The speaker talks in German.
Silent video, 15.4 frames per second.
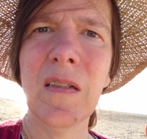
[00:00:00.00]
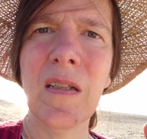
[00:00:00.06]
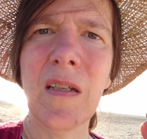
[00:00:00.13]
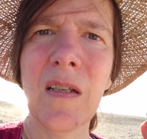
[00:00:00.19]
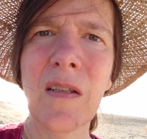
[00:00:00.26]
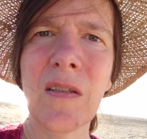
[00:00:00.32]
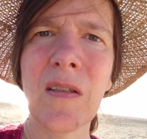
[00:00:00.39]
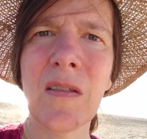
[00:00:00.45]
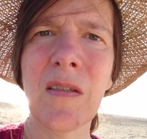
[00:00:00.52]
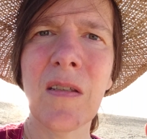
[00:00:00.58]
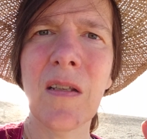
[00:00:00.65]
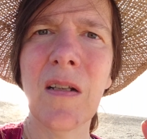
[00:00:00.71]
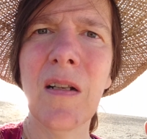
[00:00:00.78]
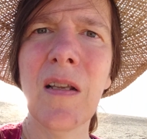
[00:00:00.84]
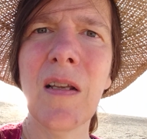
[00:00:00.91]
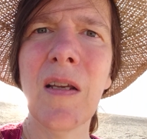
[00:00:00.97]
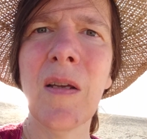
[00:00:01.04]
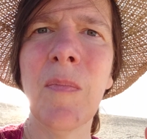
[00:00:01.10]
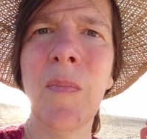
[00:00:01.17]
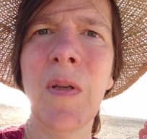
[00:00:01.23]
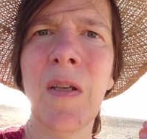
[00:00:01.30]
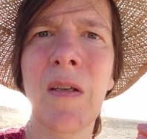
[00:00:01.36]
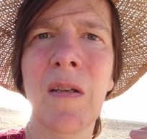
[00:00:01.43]
dieses
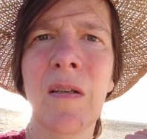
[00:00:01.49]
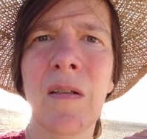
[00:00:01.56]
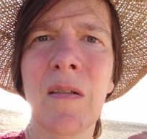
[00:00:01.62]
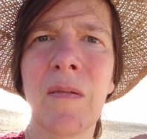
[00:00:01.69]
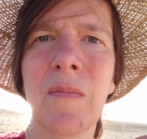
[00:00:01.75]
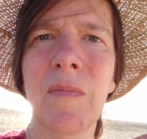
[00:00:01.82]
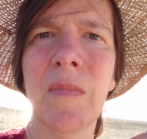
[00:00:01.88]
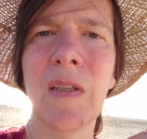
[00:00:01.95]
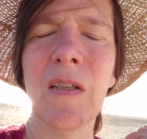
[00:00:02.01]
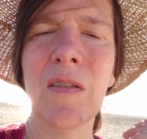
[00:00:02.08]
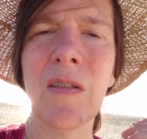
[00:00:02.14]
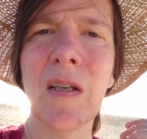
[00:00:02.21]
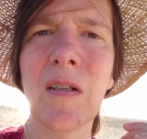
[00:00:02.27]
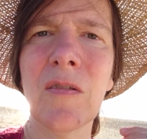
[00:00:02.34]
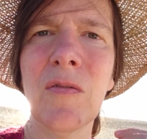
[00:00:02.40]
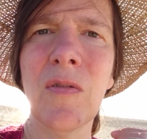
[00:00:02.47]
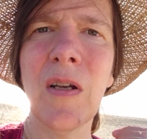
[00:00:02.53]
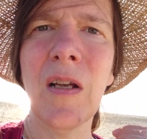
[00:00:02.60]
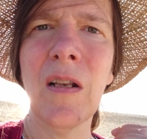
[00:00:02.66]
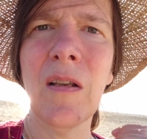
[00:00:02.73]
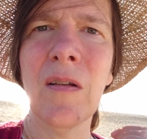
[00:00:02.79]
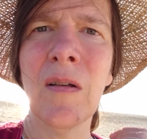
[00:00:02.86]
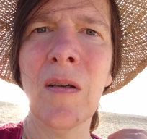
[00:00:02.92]
Leben hier, das
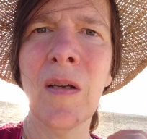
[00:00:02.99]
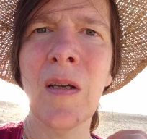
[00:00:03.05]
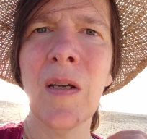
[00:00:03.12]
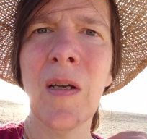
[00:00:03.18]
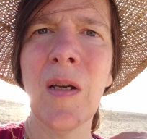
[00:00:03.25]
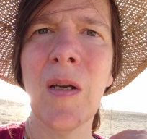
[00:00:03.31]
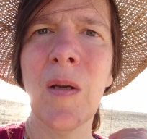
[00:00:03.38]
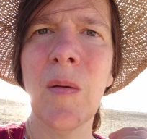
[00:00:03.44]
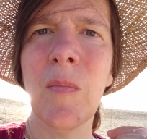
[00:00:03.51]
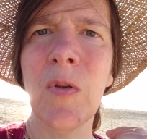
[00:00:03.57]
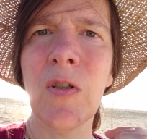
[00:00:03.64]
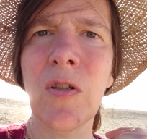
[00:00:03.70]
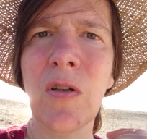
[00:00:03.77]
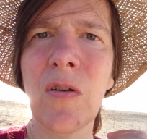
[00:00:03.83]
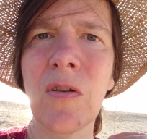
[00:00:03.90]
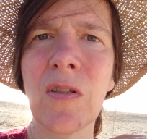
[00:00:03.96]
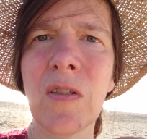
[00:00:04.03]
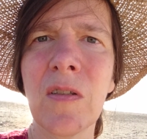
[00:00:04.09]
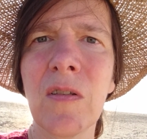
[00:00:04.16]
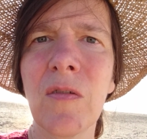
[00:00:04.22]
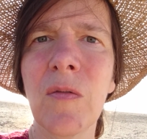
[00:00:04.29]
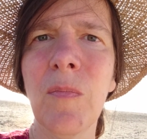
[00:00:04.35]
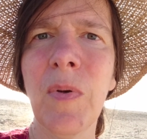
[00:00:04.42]
aktuelle,
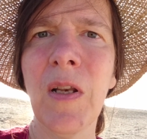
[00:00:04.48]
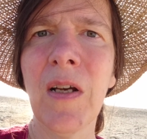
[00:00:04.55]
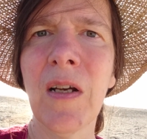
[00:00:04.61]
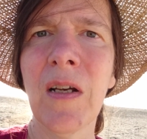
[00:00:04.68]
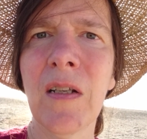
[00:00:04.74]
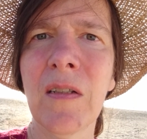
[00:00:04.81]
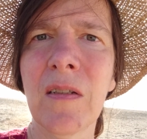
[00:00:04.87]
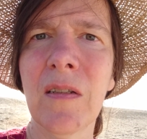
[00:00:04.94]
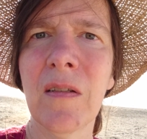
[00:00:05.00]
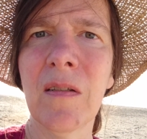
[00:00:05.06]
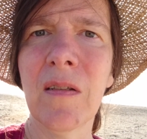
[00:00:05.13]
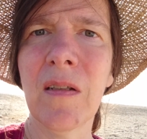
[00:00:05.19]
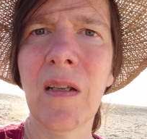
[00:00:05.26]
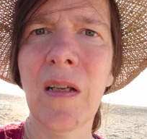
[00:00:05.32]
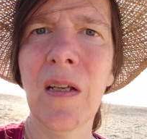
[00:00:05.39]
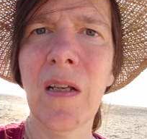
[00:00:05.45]
beschlossen und planten,